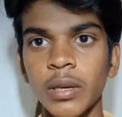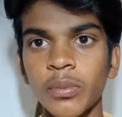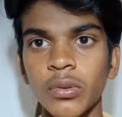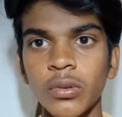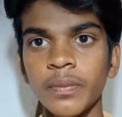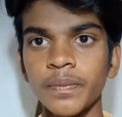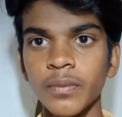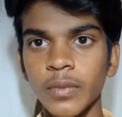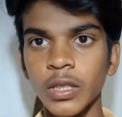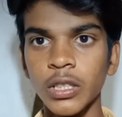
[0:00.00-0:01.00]
आपको
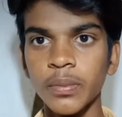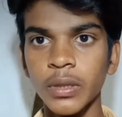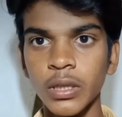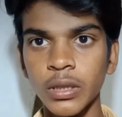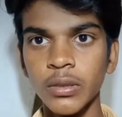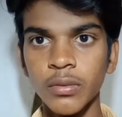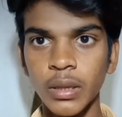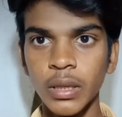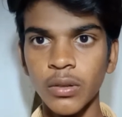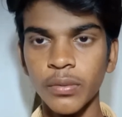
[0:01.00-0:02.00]
दस पे दस
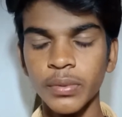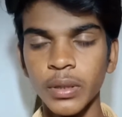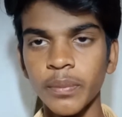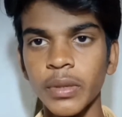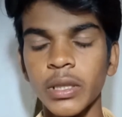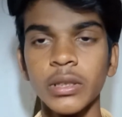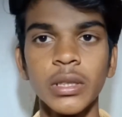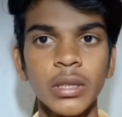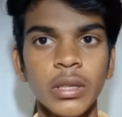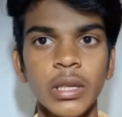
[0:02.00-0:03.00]
वाले ऑप्शन पे टच
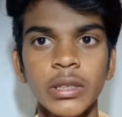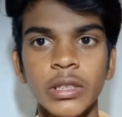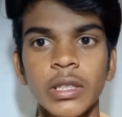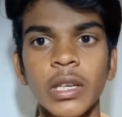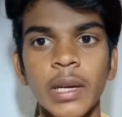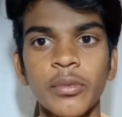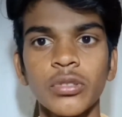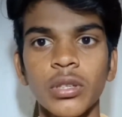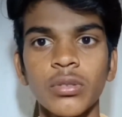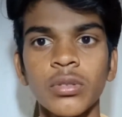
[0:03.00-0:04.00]
कर देना है जिसके लिए आपको
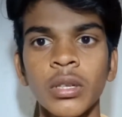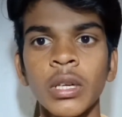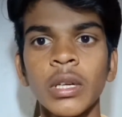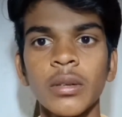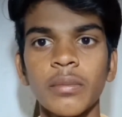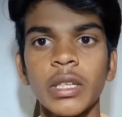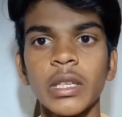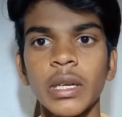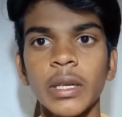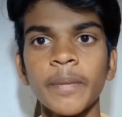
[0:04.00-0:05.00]
ज़रूर से मिल
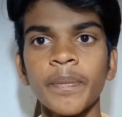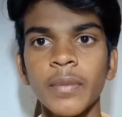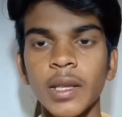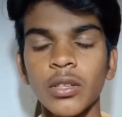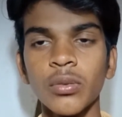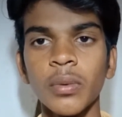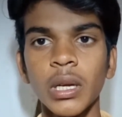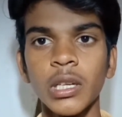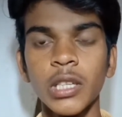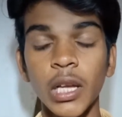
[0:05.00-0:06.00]
जाएगा दस रुपये
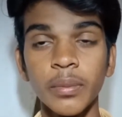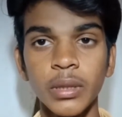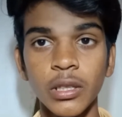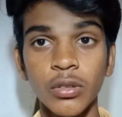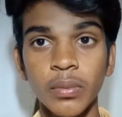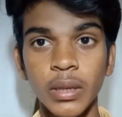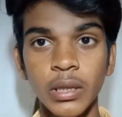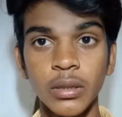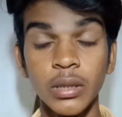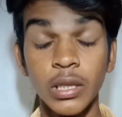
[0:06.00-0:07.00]
के रिचार्ज पे दस रुपये
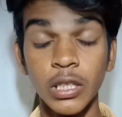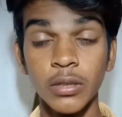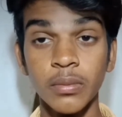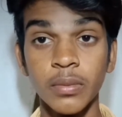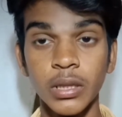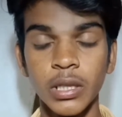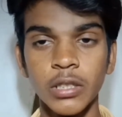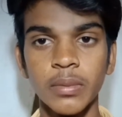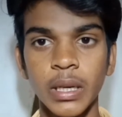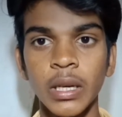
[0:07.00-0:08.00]
का कैश
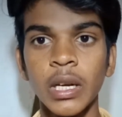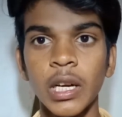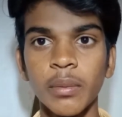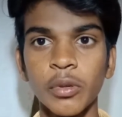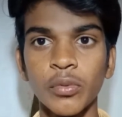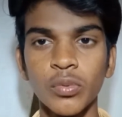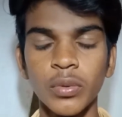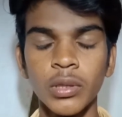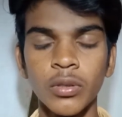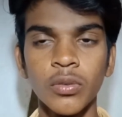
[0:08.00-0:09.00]
कैशबैक आपके
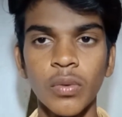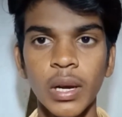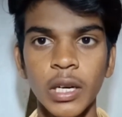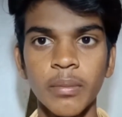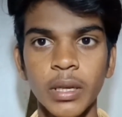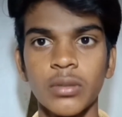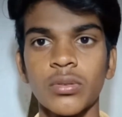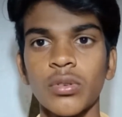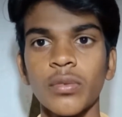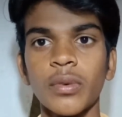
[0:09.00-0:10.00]
मोबाइल वॉलेट में
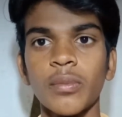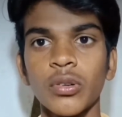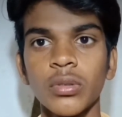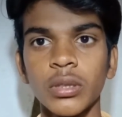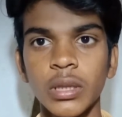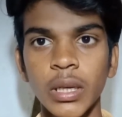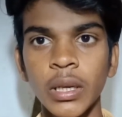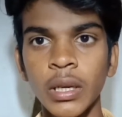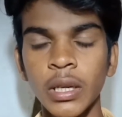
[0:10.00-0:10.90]
तो ये ऑफर बहुत अच्छा है